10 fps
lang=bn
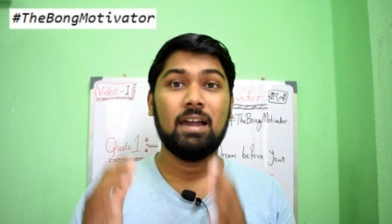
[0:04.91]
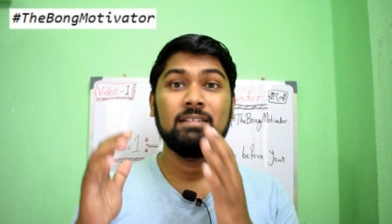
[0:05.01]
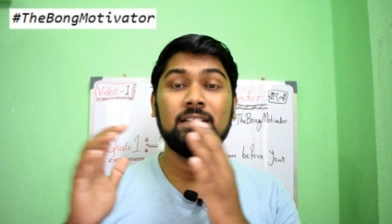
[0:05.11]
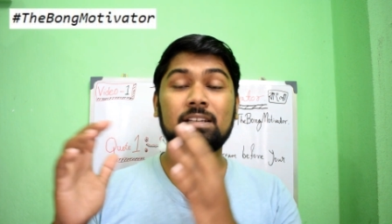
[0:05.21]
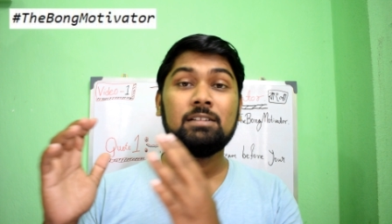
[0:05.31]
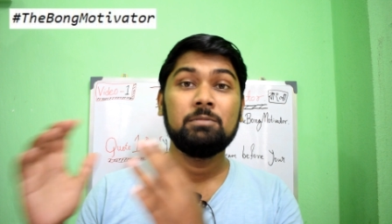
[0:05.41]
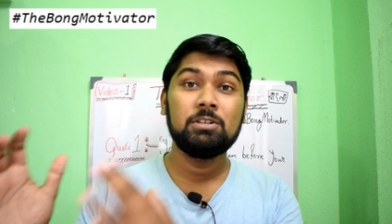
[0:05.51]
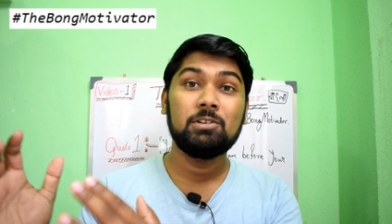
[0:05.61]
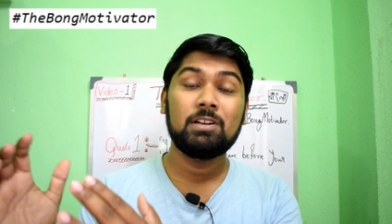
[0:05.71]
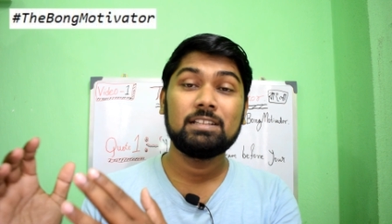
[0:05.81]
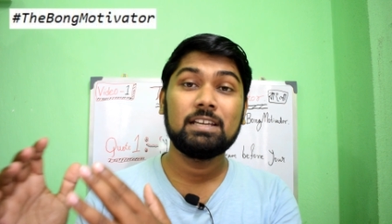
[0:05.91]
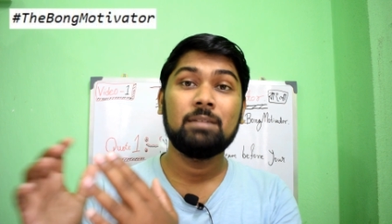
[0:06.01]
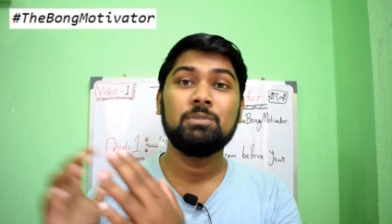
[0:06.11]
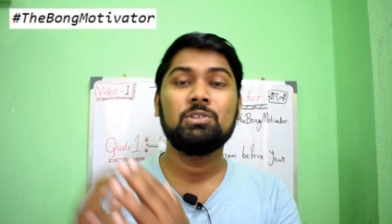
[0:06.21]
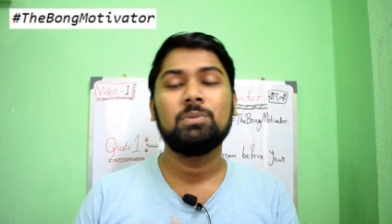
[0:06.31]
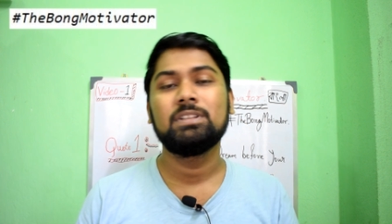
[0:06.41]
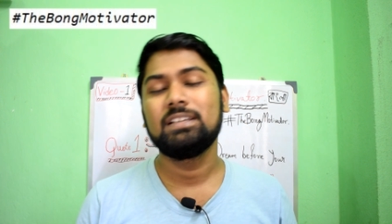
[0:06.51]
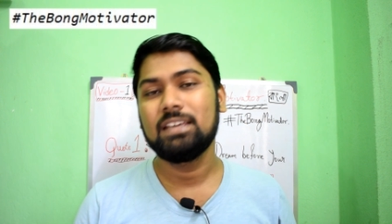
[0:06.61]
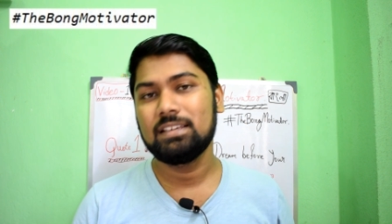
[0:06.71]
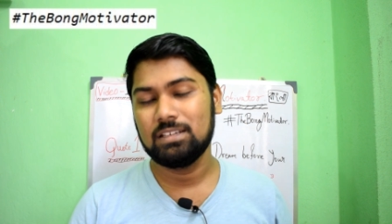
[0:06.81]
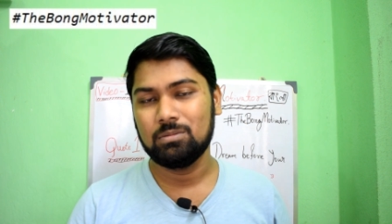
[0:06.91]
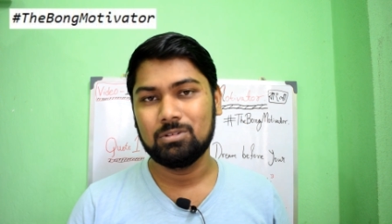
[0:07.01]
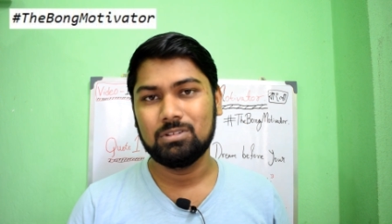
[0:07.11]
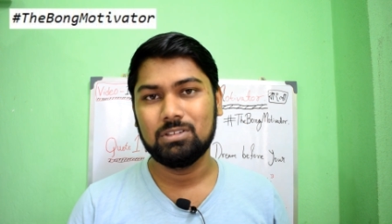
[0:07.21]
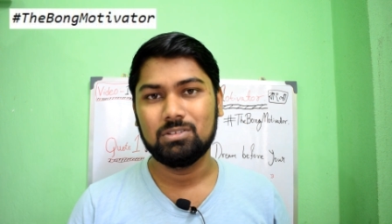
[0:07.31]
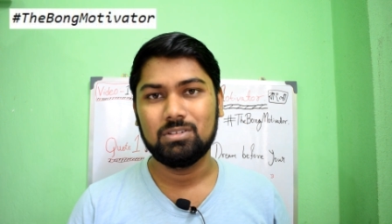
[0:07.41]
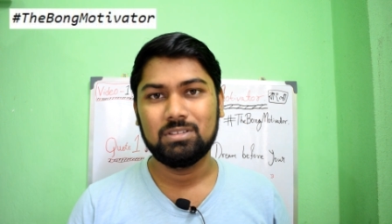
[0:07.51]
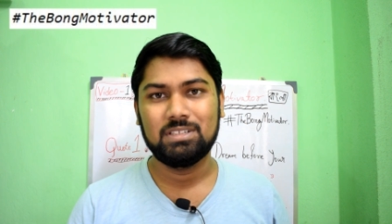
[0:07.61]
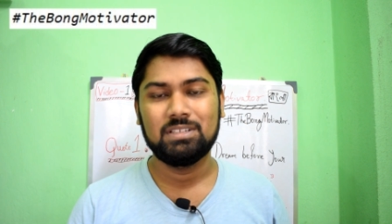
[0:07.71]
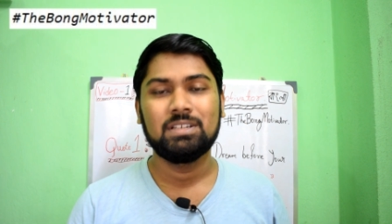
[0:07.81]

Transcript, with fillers: আজকের এই ভিডিওটাতে আমি তোমাদেরকে কি বলতে চলেছি